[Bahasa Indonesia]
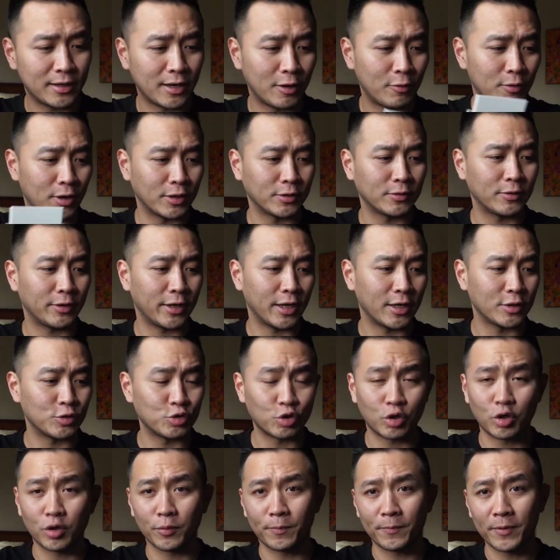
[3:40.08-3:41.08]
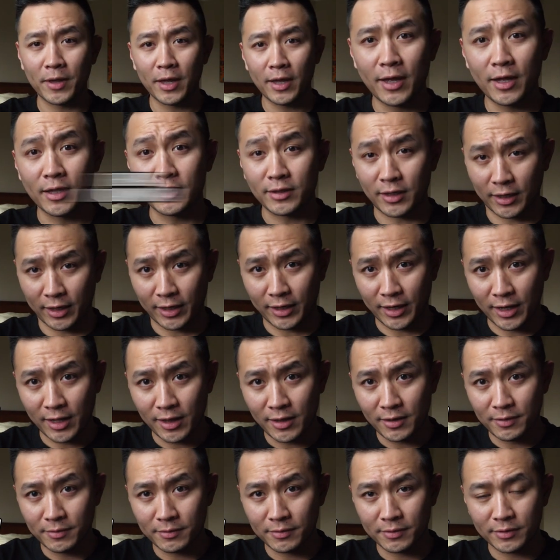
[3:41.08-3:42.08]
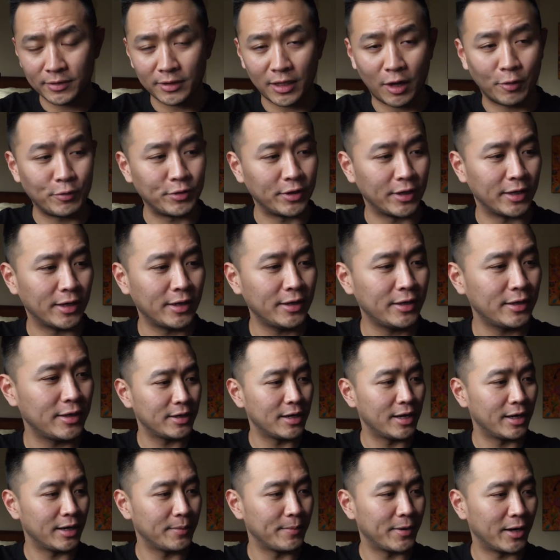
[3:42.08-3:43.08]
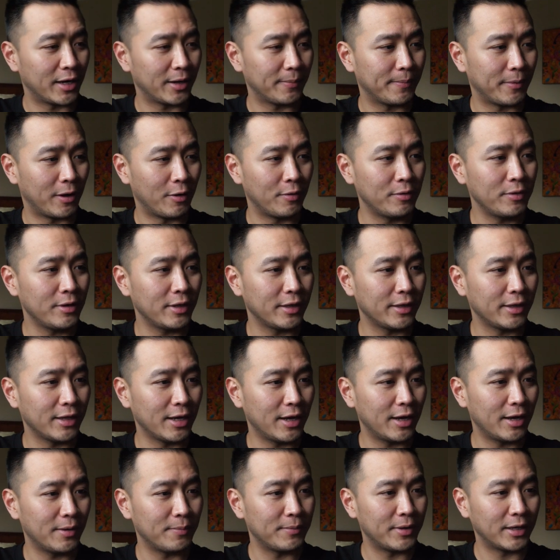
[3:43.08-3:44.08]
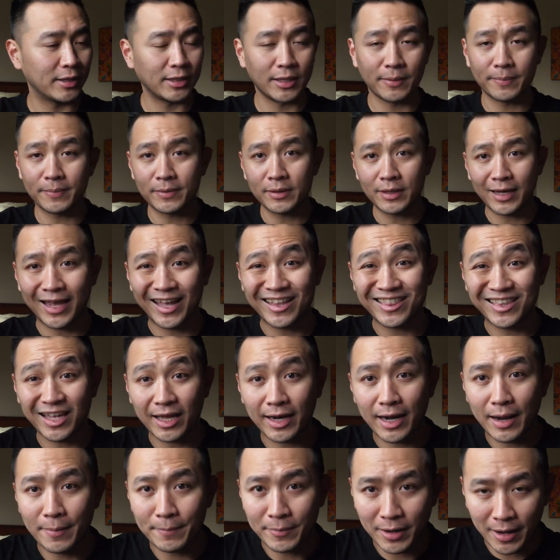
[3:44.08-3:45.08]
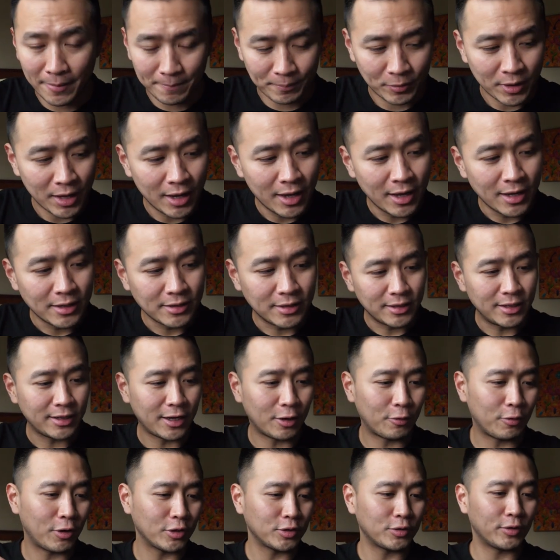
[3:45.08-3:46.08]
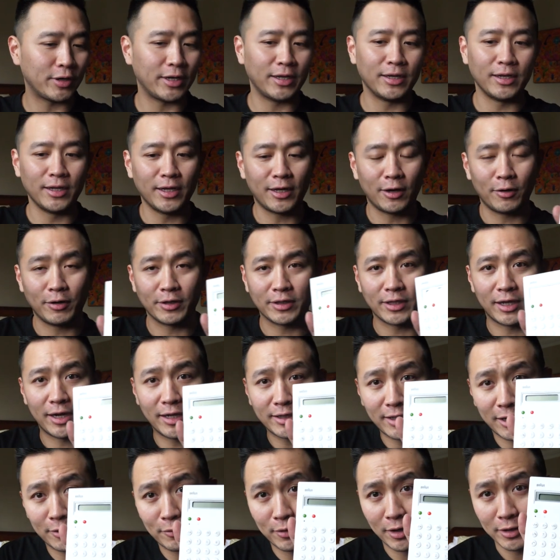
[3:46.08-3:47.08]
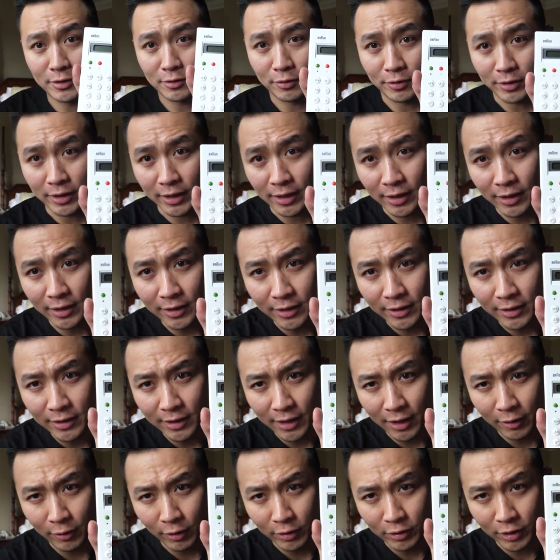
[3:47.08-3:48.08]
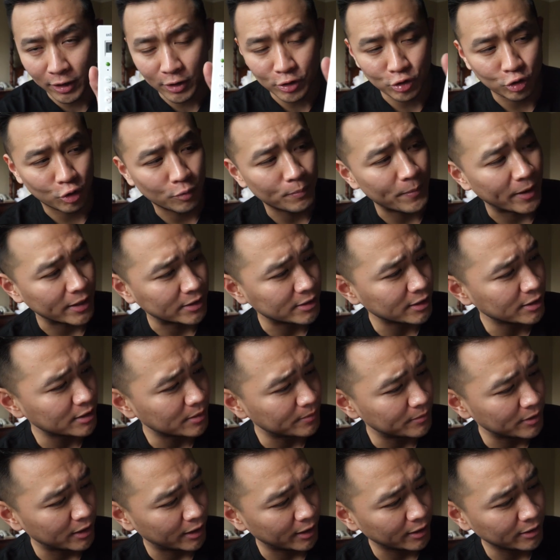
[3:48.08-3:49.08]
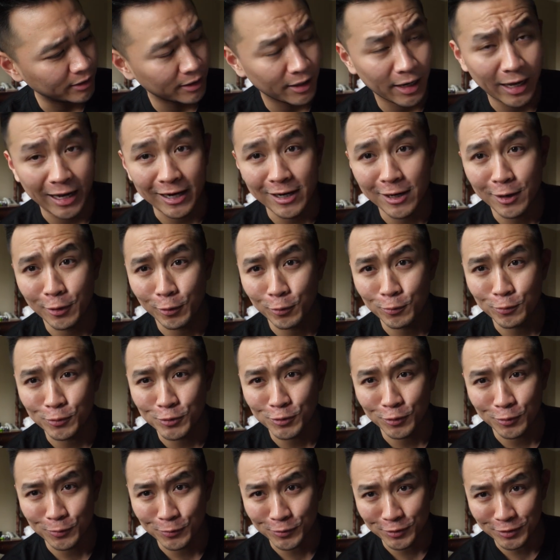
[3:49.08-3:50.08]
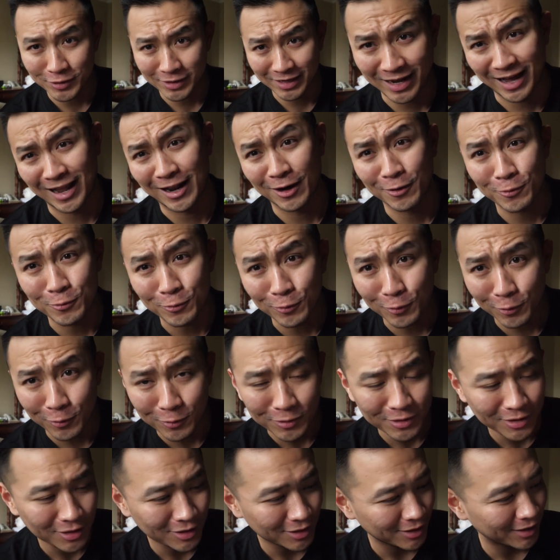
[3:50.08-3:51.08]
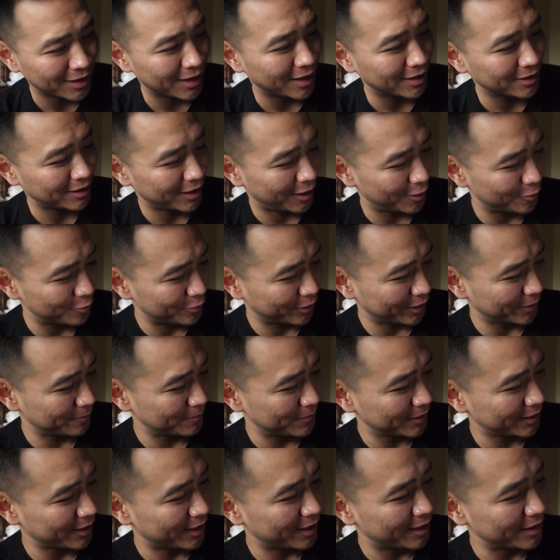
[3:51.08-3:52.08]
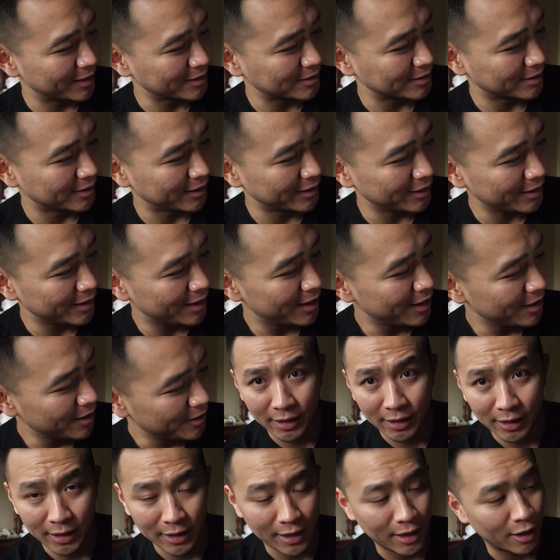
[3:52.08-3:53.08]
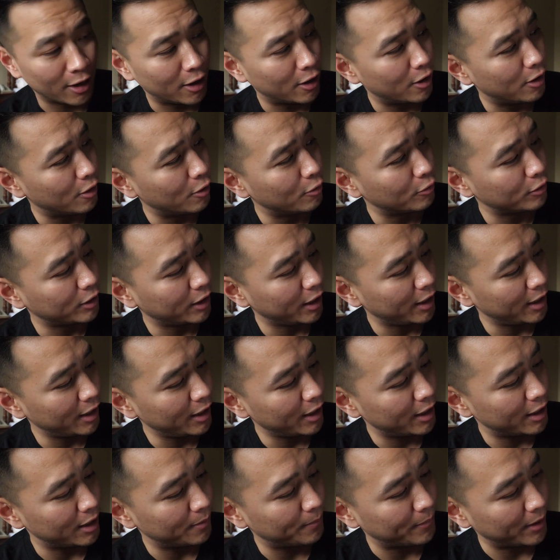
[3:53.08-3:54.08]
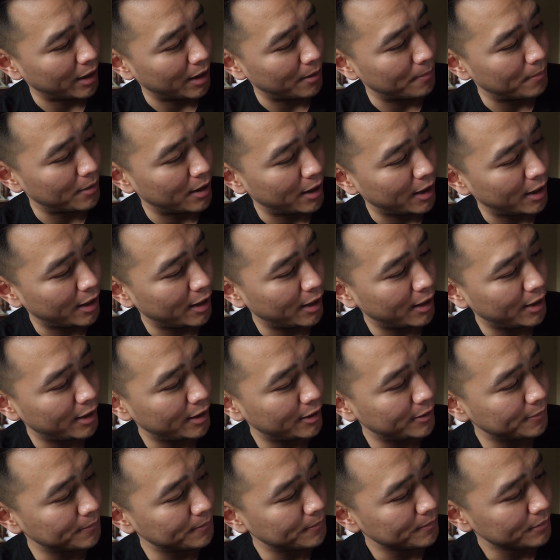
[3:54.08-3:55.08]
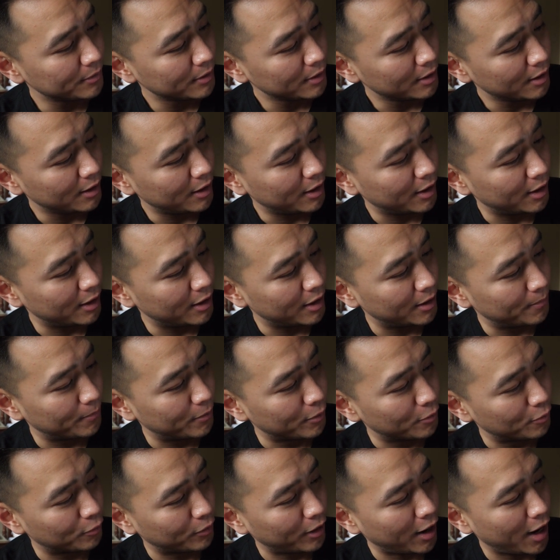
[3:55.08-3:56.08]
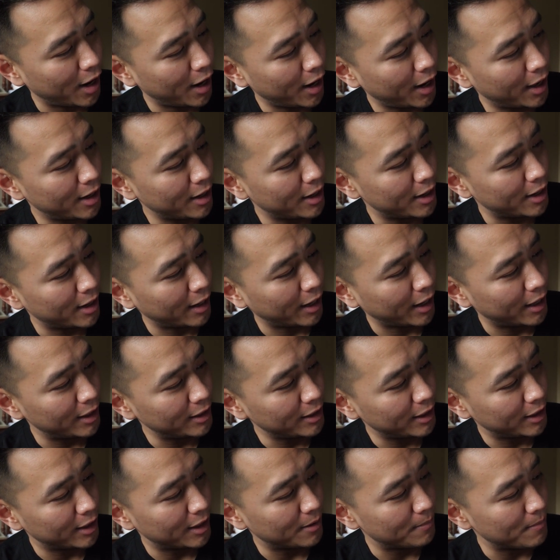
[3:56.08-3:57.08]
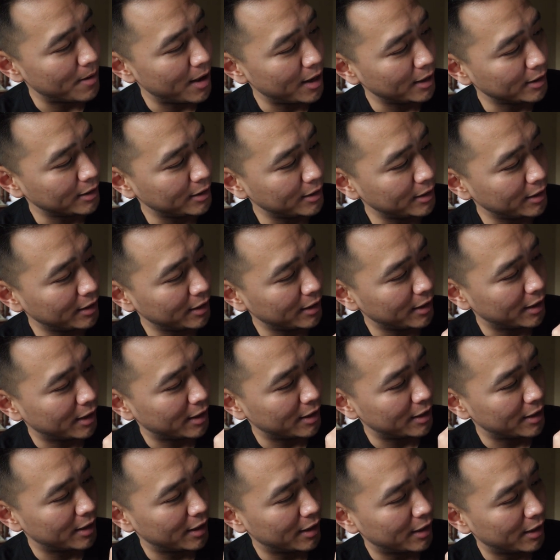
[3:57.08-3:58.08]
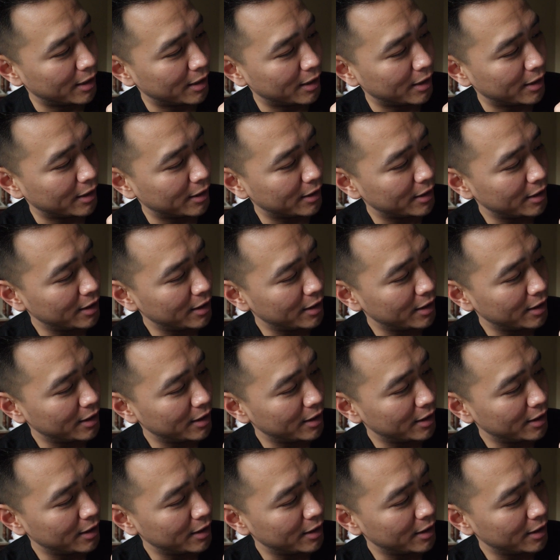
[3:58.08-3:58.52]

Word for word: kalkulator yang cukup terkenal tahunnya dari merek Brown yang bertipe ET66. Jadi kalkulator ini kalau kita lihat kalkulatornya, ini kalkulator yang cukup basic sebenarnya tidak ada rumus-rumus kalkulus yang terlalu ribet ada di sini. Ada oke, okay, ada penambahan, ada pengurangan, ada kali, ada bagi, ada